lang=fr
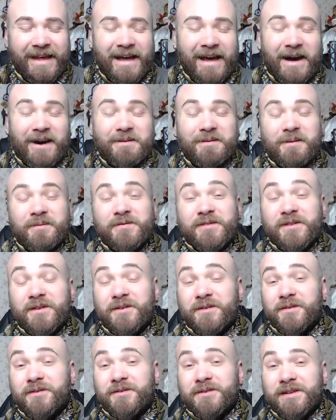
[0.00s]
en même
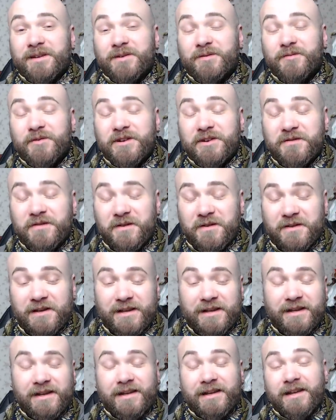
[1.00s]
temps, on est au mois de
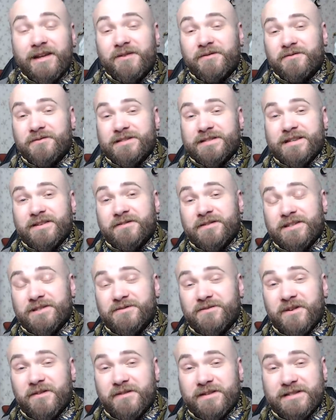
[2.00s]
février et vous le savez, je
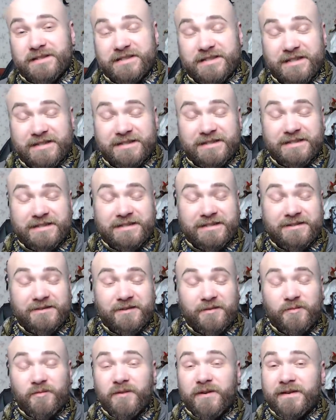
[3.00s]
vous l'avais déjà dit,
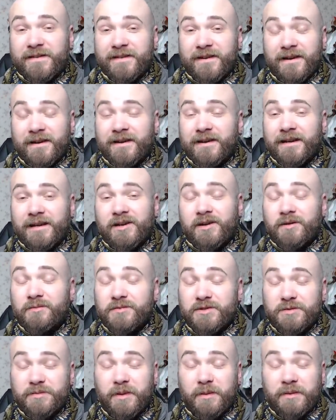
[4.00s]
moi c'est réglé comme
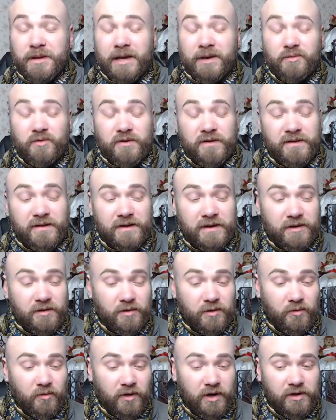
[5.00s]
du papier à musique
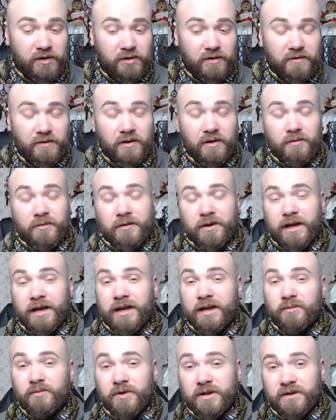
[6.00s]
le mois de novembre et
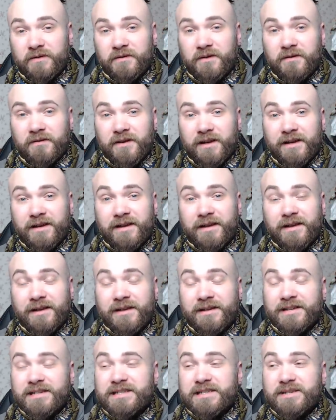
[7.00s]
le mois de
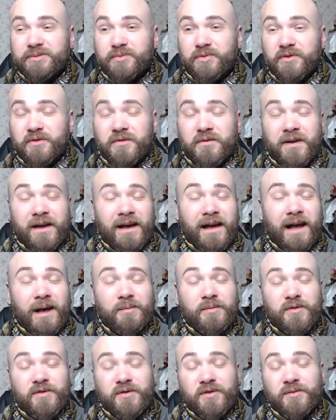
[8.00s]
février. J'ai beau faire
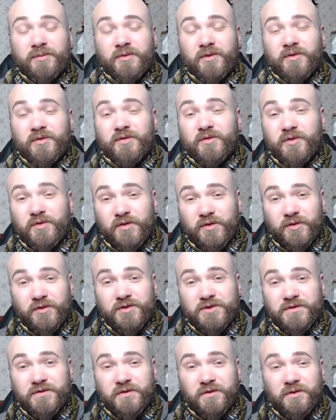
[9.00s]
absolument tout ce que
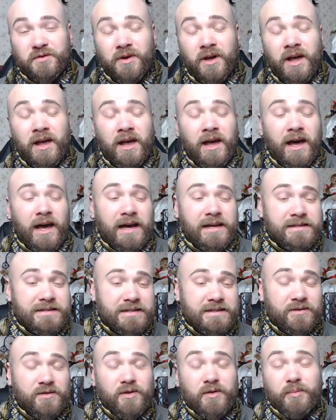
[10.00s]
je veux à
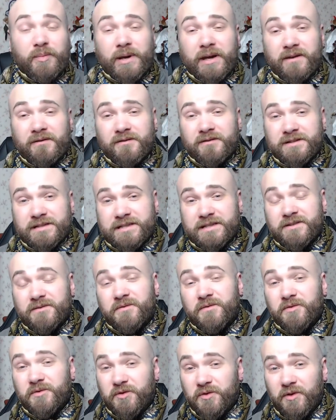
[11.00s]
titre
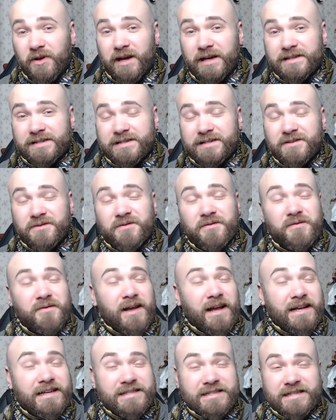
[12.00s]
préventif ou curatif,
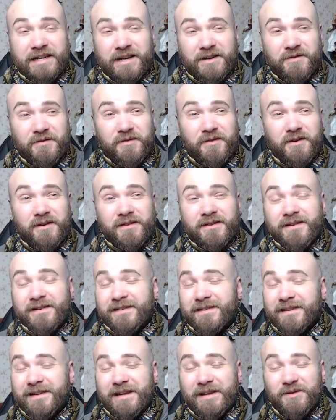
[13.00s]
à chaque fois
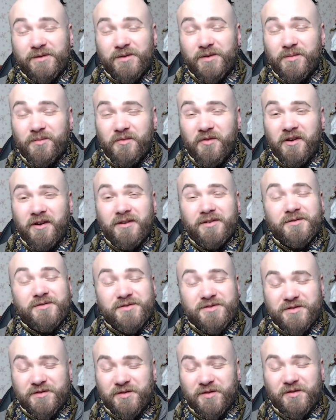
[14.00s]
c'est les deux mois où
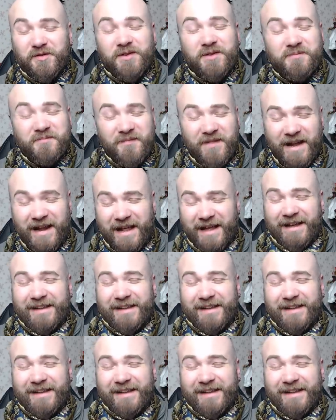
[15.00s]
je suis malade.